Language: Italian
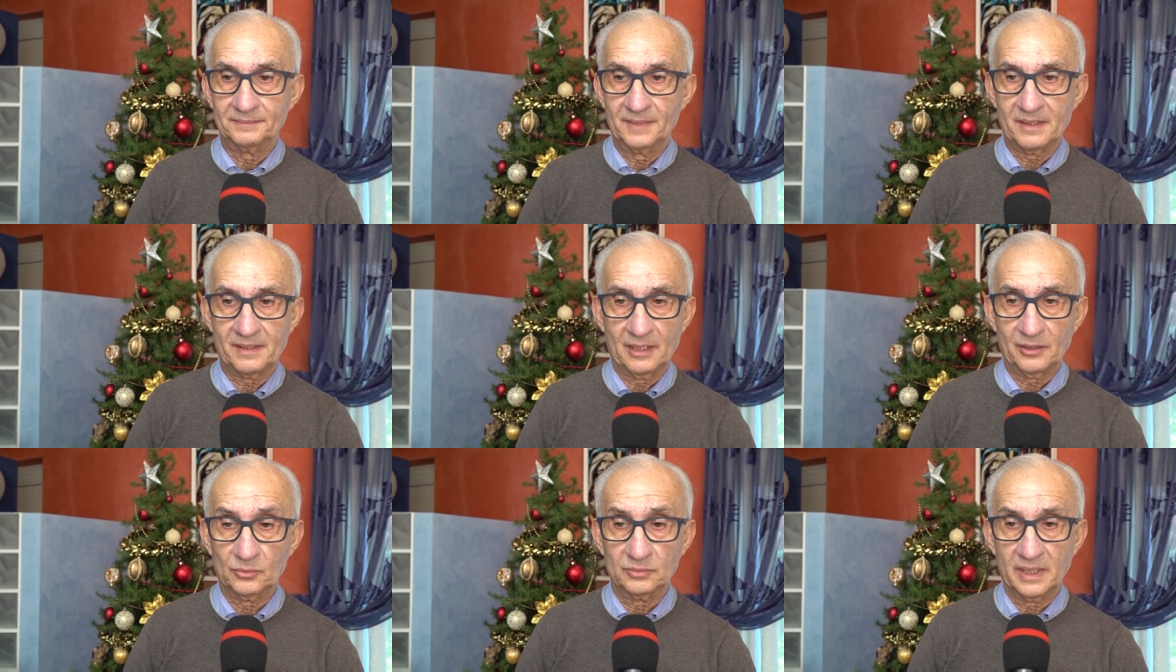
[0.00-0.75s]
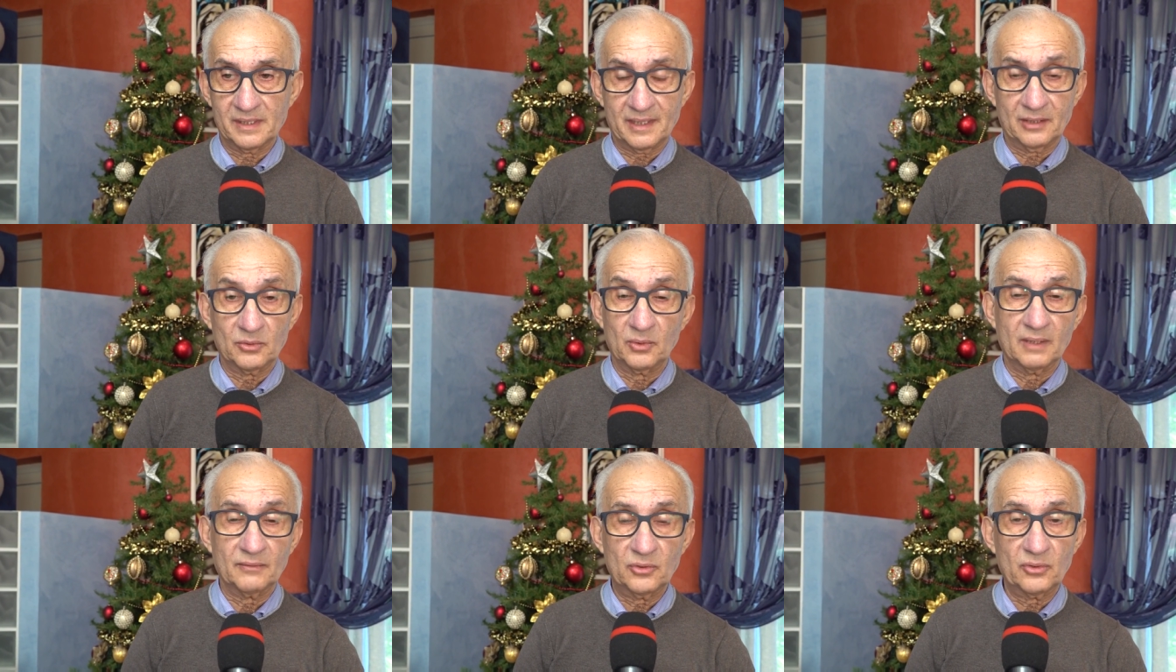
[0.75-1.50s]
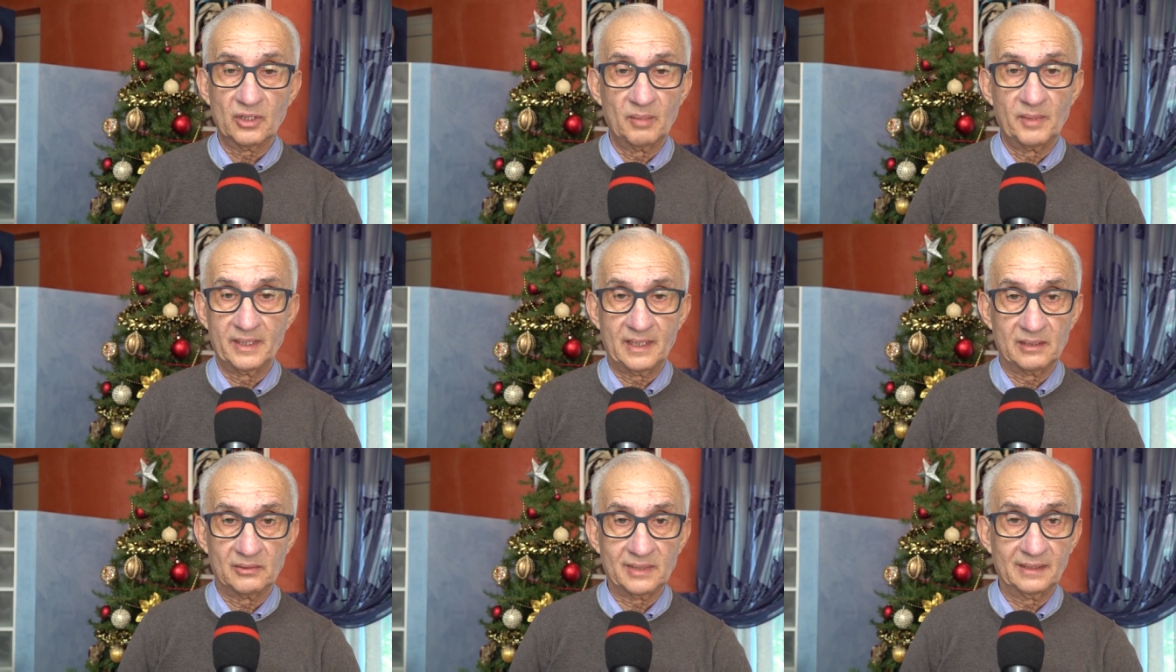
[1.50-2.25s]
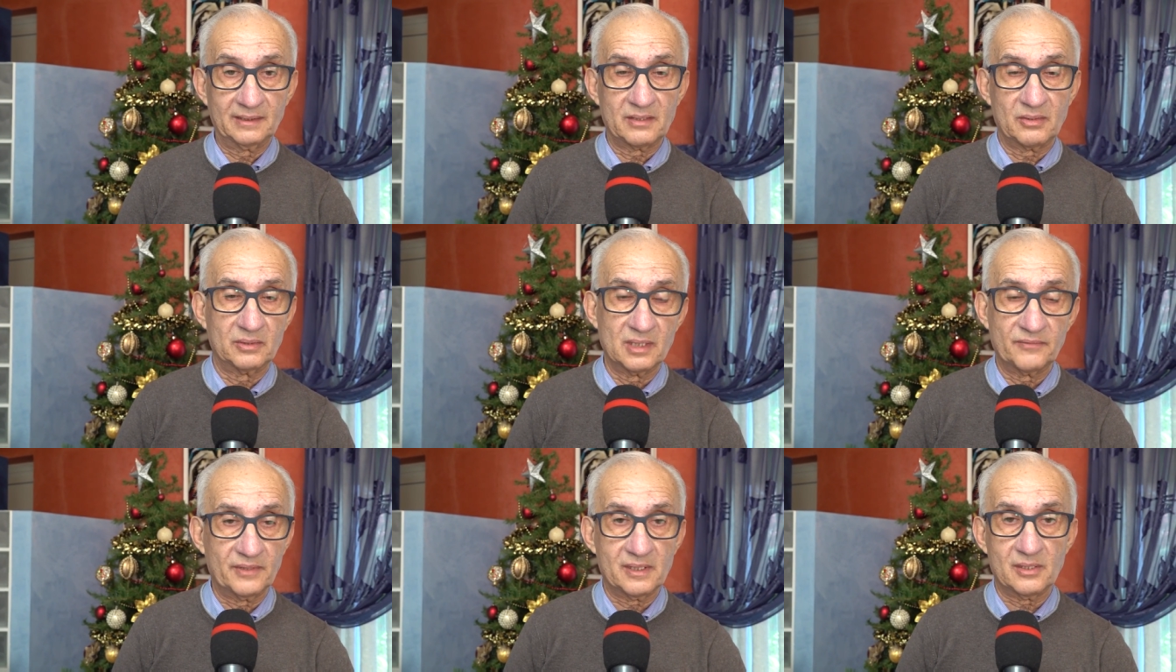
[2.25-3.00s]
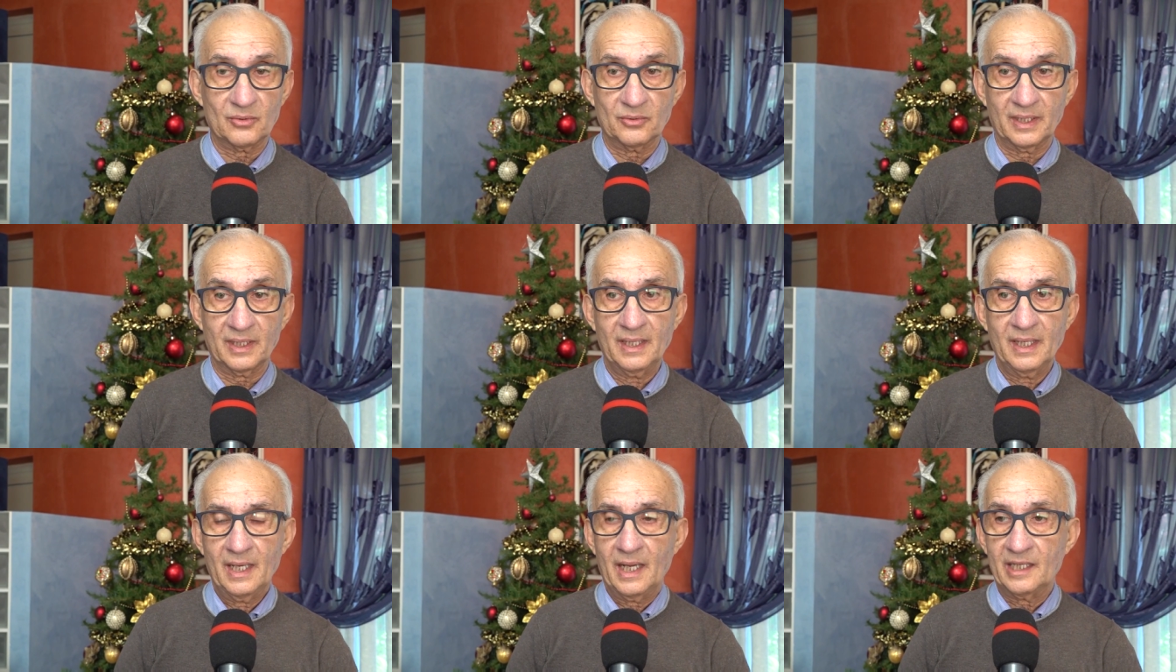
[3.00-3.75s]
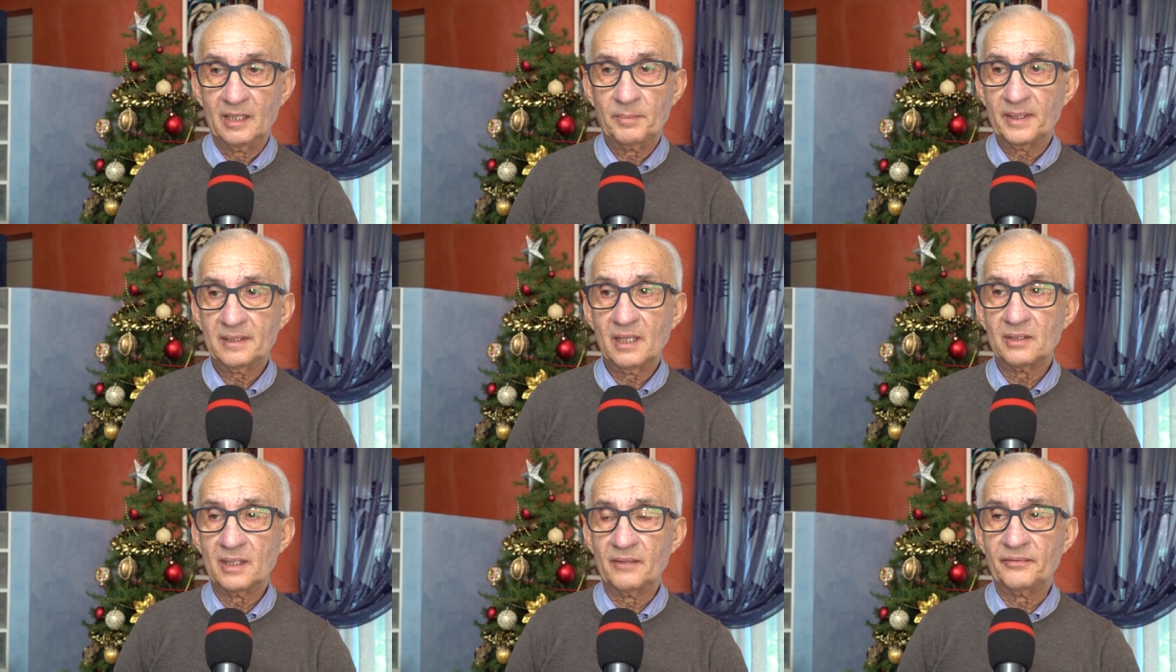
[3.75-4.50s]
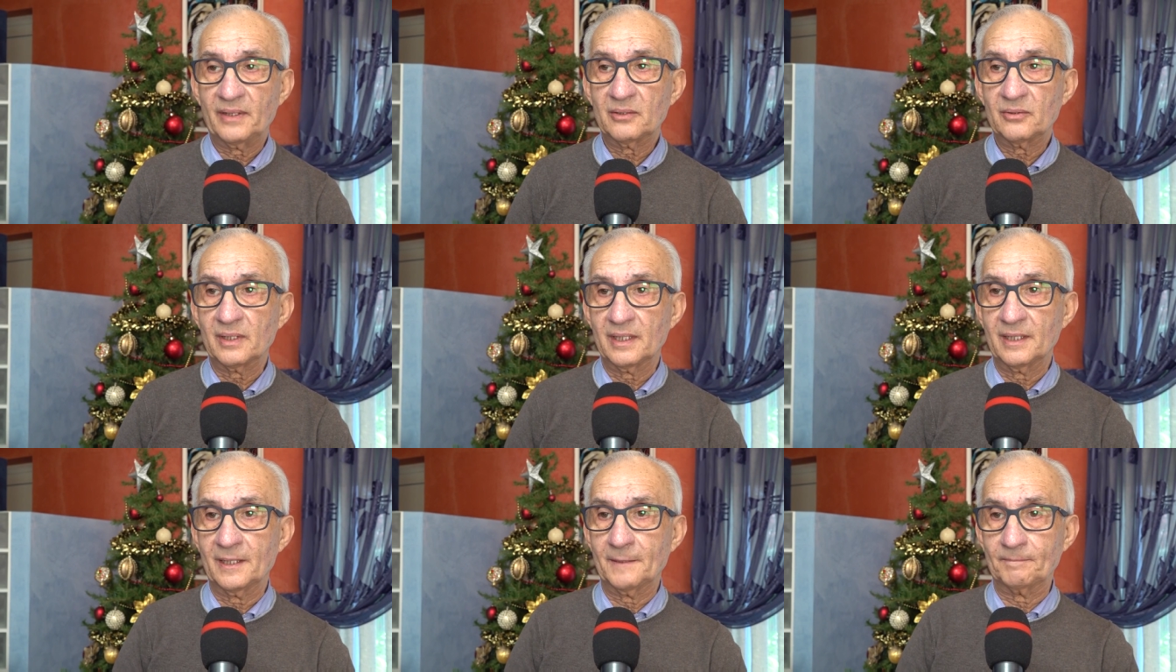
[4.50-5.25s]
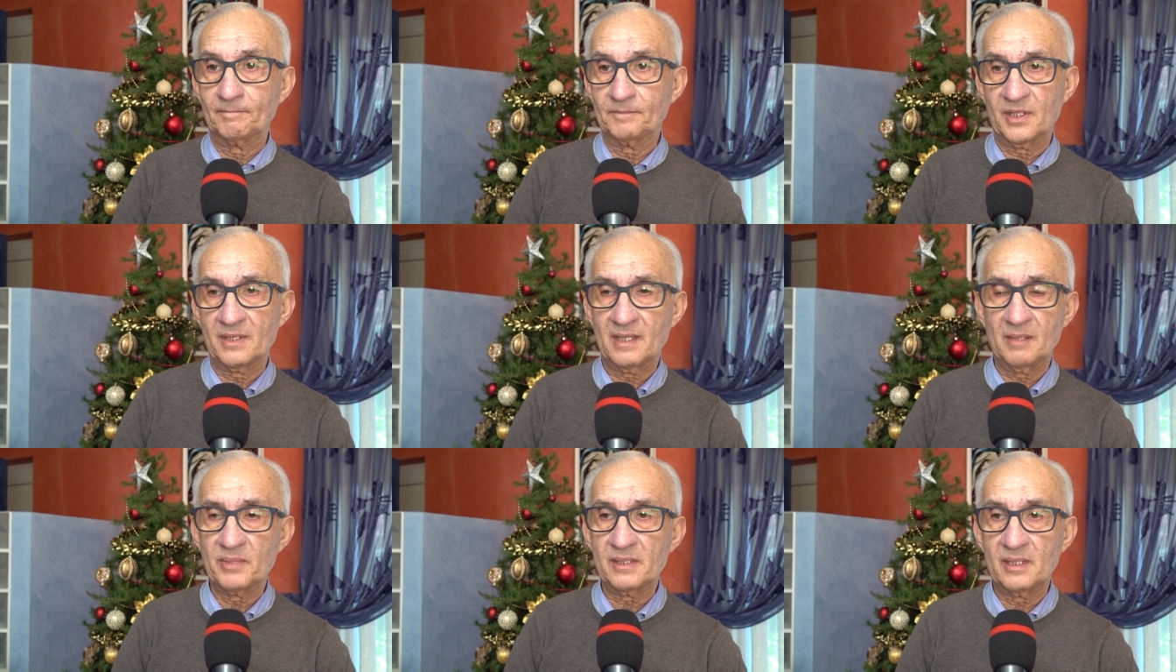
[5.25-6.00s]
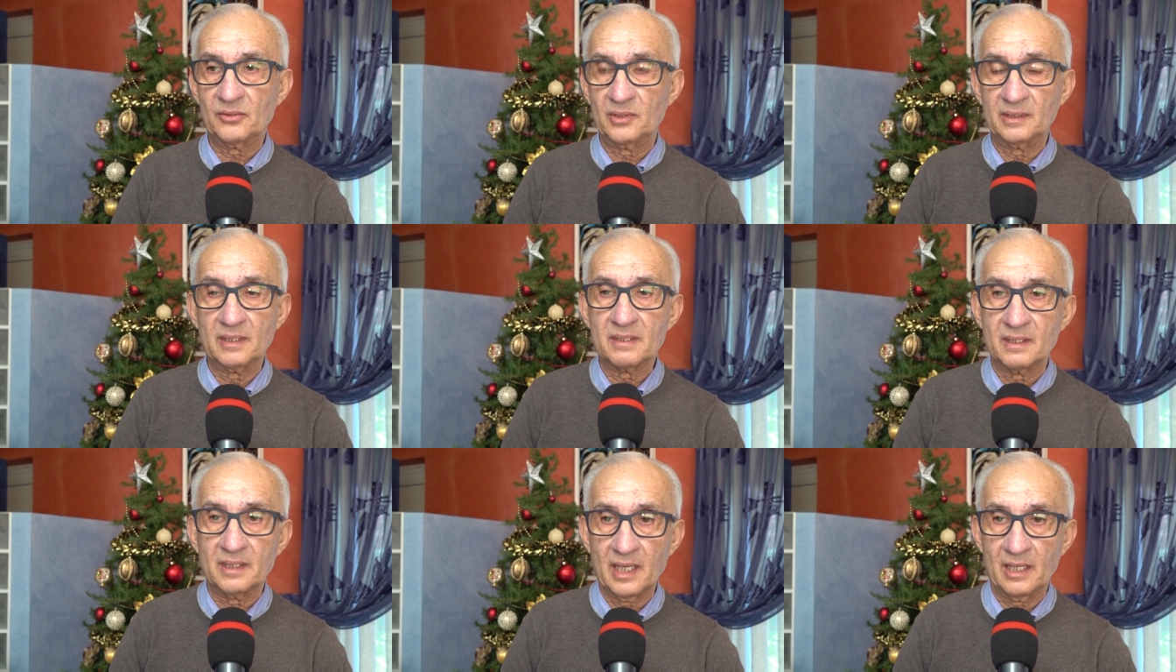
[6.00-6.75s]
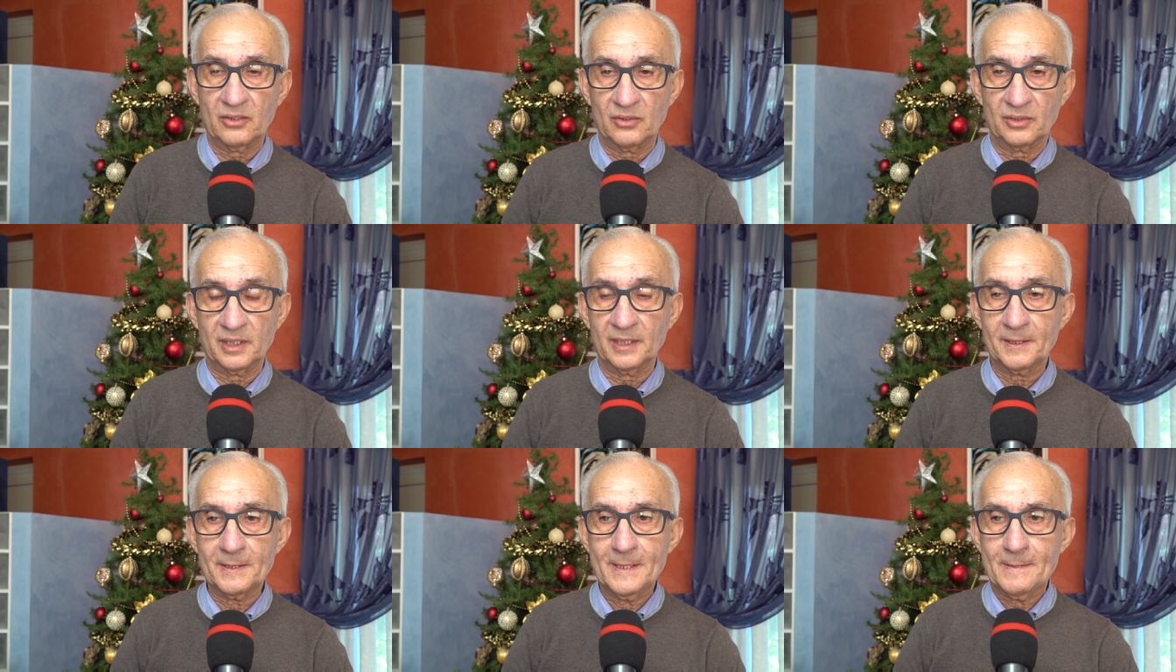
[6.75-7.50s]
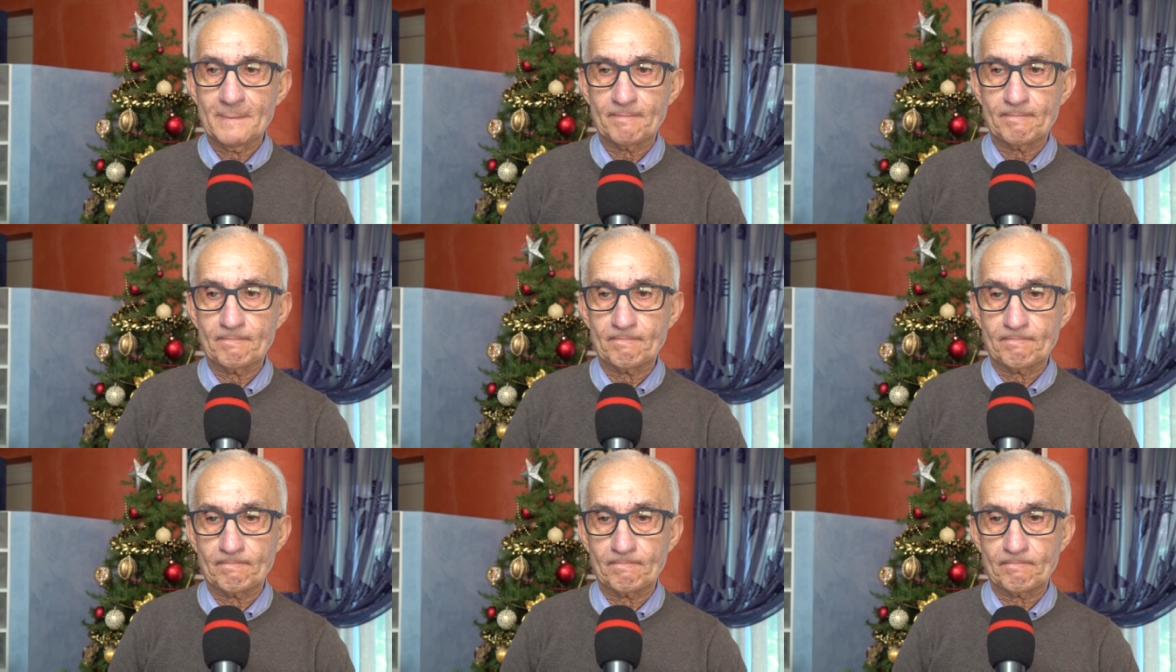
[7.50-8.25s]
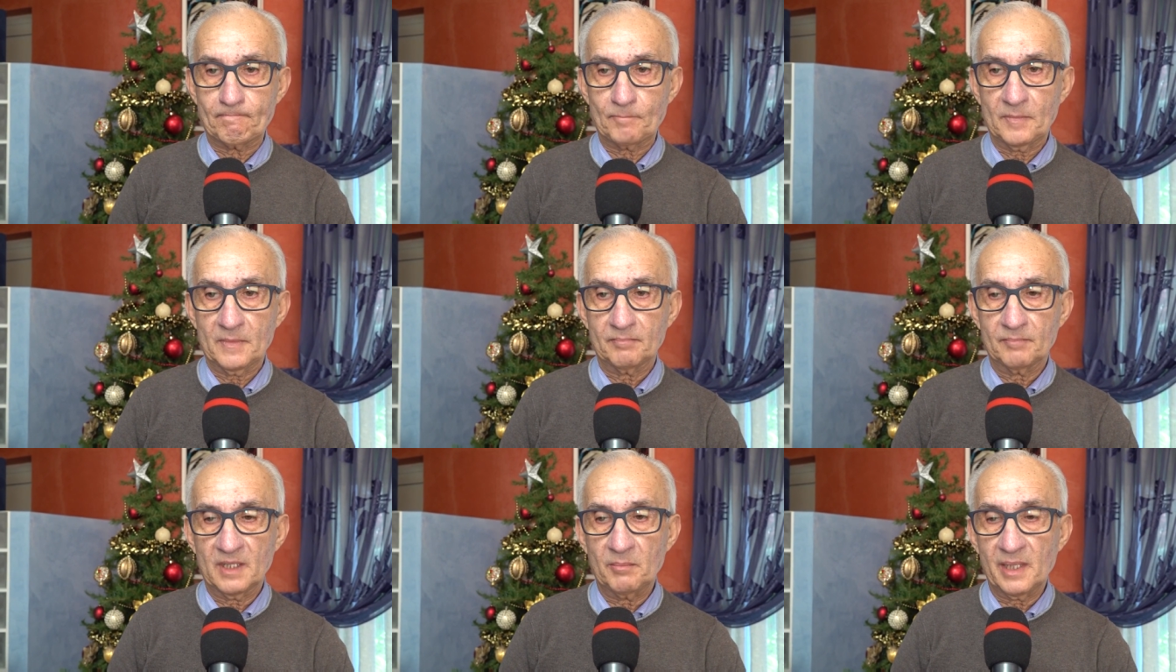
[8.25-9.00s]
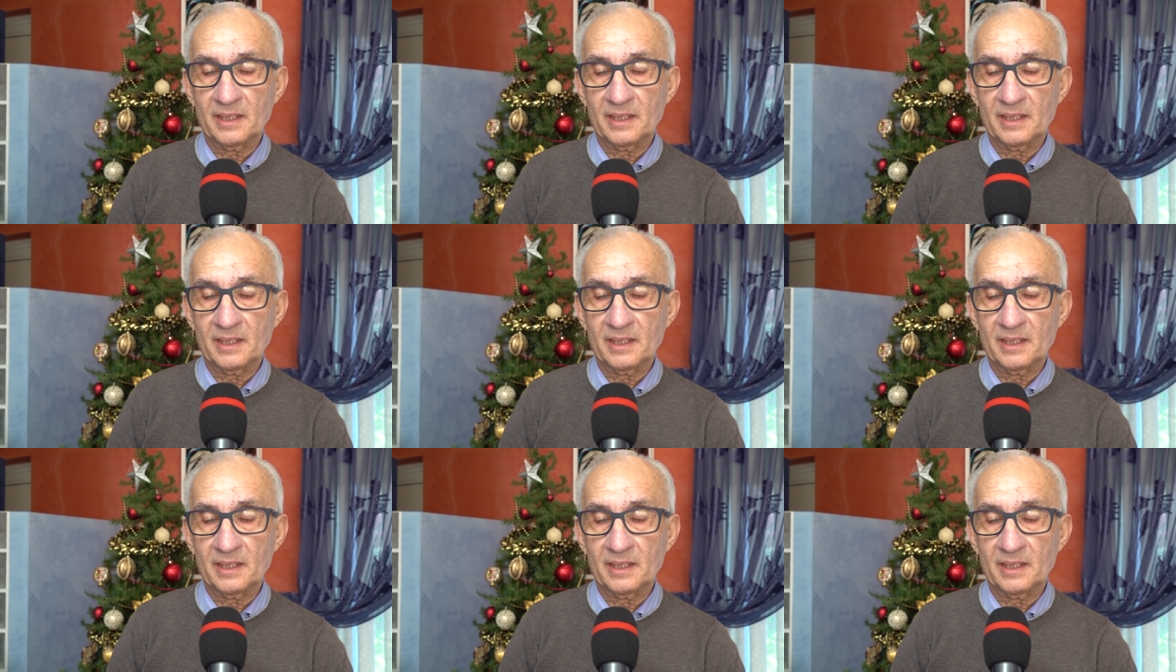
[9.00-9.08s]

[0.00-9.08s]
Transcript: è, stato un, è, stato un, lavoro che mi ha dato tanta soddisfazione ed è partito dal fatto che c'è sempre stato il desiderio di, mh, di